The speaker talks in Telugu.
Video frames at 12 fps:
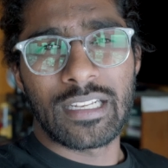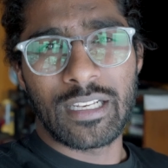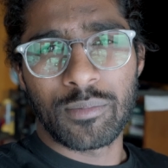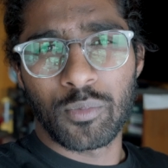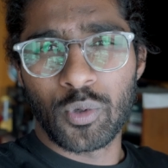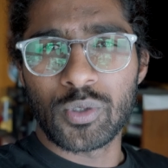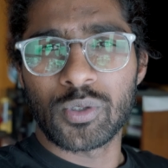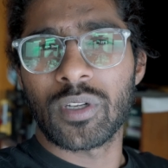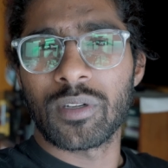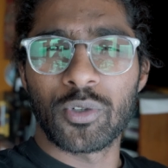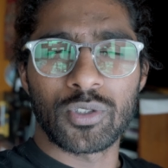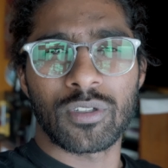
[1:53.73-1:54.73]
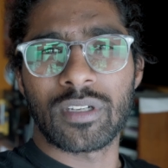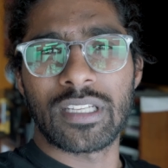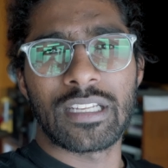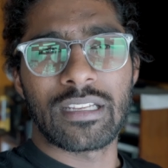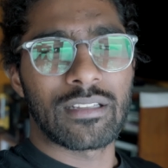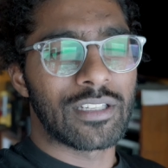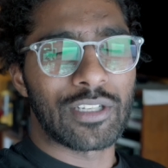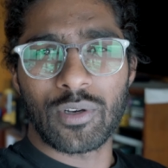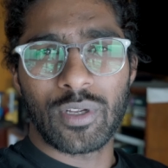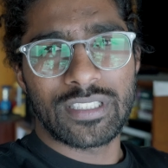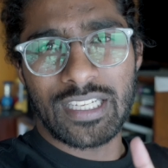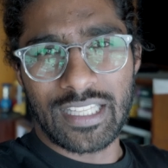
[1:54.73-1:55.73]
నిన్న మూసుకొని ముడుచుకొని ఇంట్లో
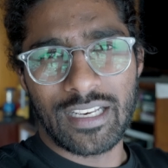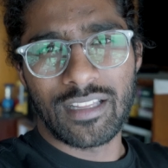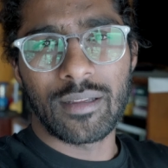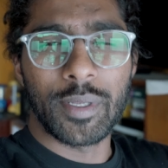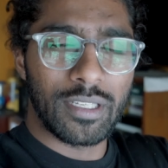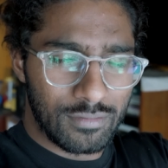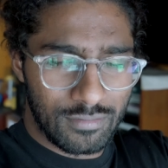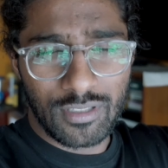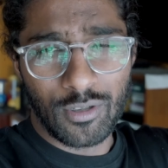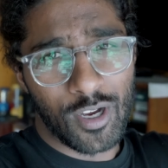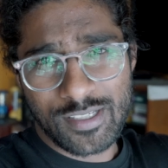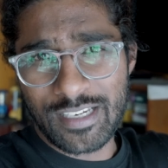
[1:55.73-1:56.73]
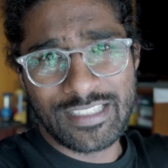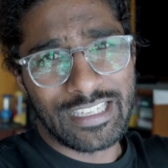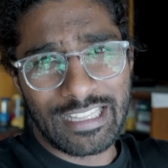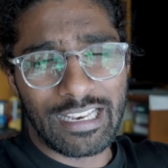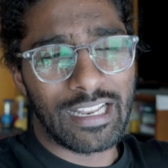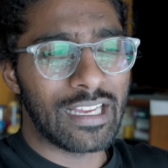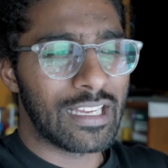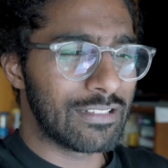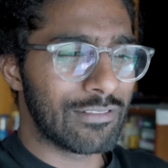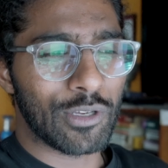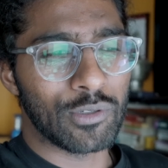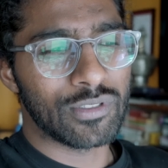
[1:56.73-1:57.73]
నుంచి కదలలేదు ఐ మీన్ హాస్టల్ నుంచి కదలలా
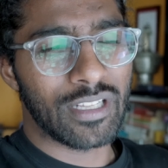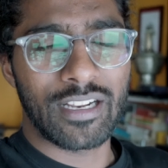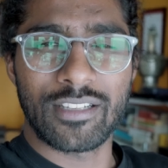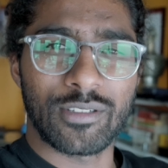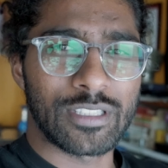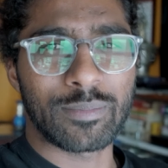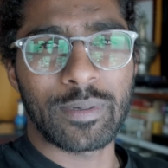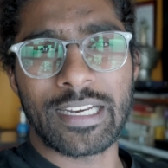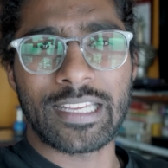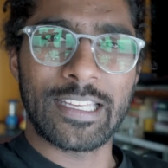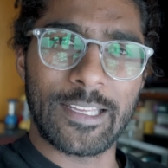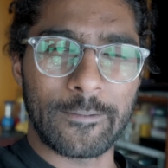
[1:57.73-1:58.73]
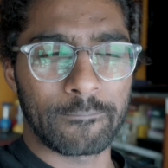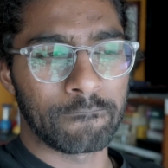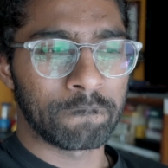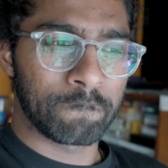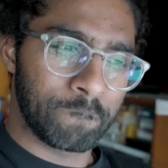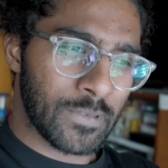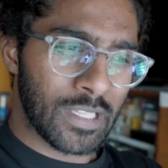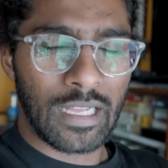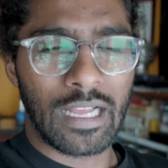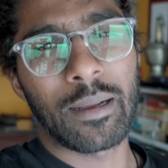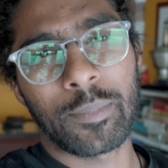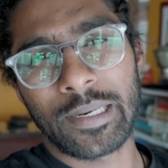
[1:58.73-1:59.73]
ఇవాళ కొంచెం ఎనర్జీ వచ్చేపాటికి
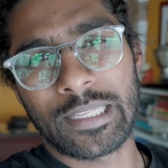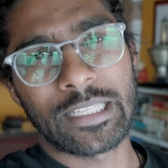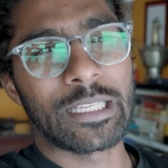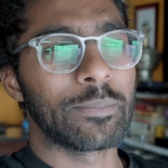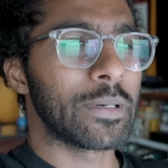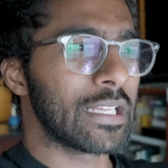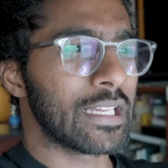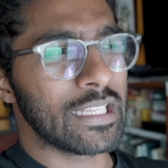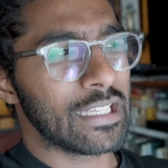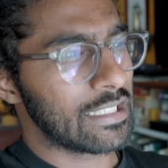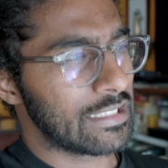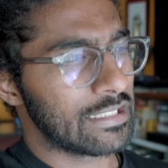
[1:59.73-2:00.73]
ఆ పని ఈ పని అని